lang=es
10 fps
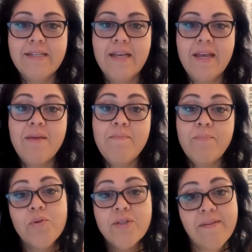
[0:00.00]
es
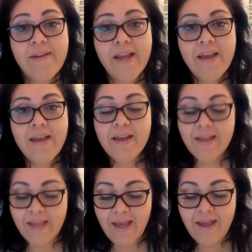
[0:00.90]
imposible
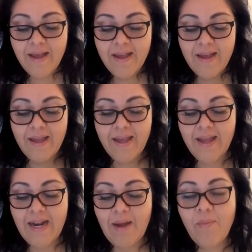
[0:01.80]
que
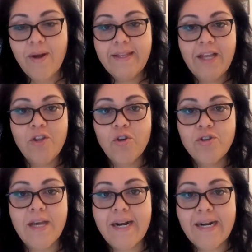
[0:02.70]
eh, la muerte
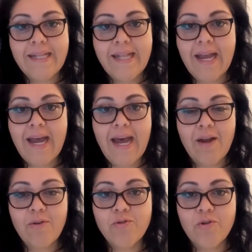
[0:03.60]
nos retenga
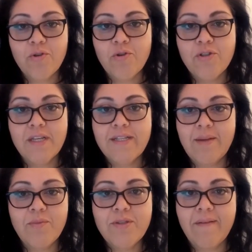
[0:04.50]
a nosotros y
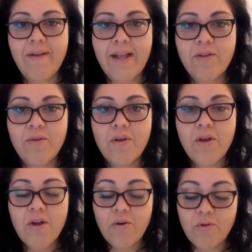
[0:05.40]
estamos hablando
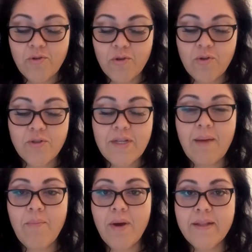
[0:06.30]
nosotros
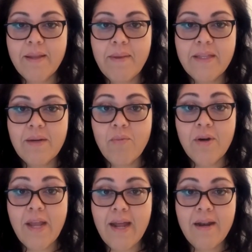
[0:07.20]
la muerte
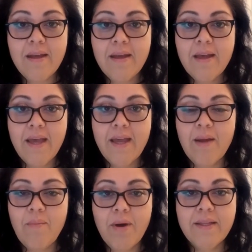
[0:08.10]
matrimonial, eh,
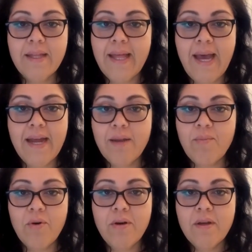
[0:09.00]
la muerte de
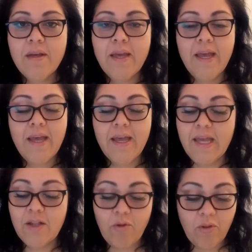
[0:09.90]
ánimo eh,
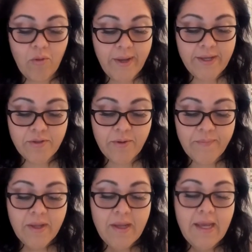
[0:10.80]
y todo
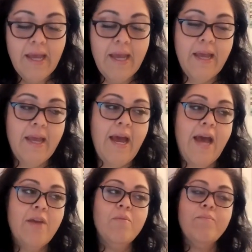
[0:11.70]
eso.
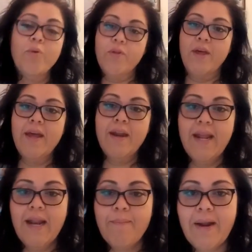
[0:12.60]
hay un poder
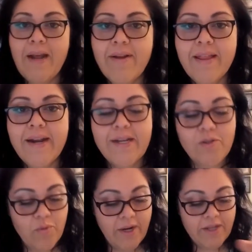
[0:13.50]
en la palabra de
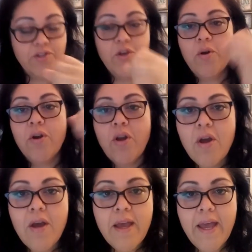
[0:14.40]
resurrección.
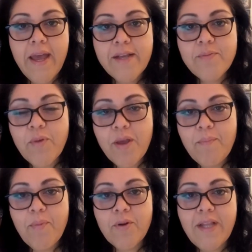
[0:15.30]
es muy
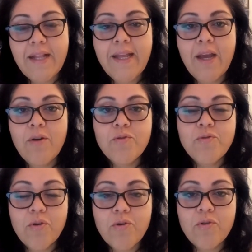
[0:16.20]
importante que
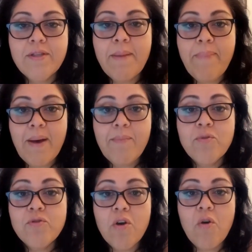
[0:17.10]
nosotros
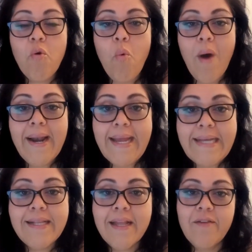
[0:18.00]
sepamos cuál
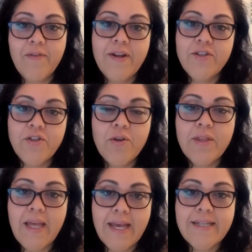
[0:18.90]
es la
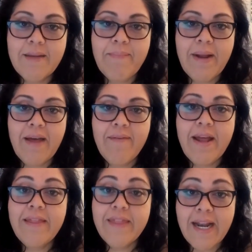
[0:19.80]
definición de esa
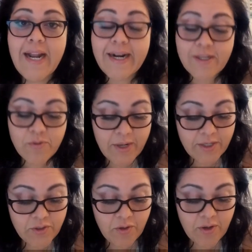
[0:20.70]
palabra, de la
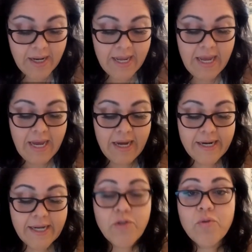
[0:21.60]
resurrección.
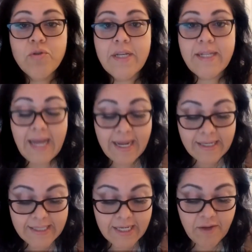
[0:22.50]

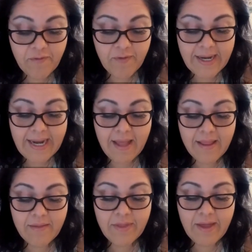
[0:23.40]
Resucitar
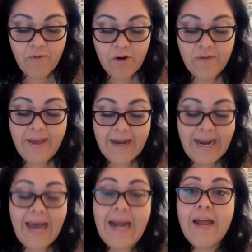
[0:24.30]
significa
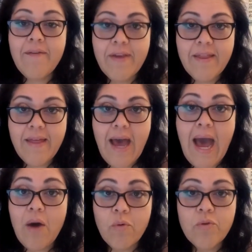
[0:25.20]
devolver a la vida
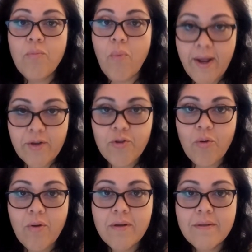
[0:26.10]
a un
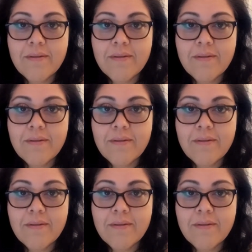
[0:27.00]
muerto.